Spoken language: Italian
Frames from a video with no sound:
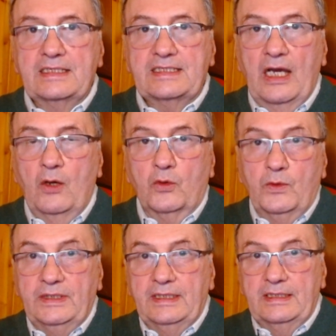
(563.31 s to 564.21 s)
Saul,
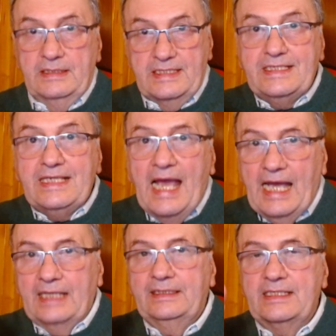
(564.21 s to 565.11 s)
quindi
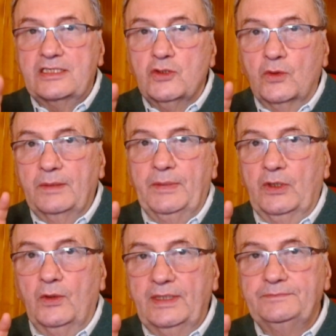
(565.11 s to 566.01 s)
già attenzione
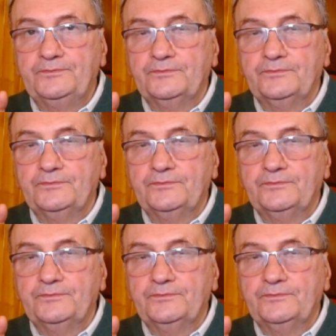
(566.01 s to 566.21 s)
però, eh,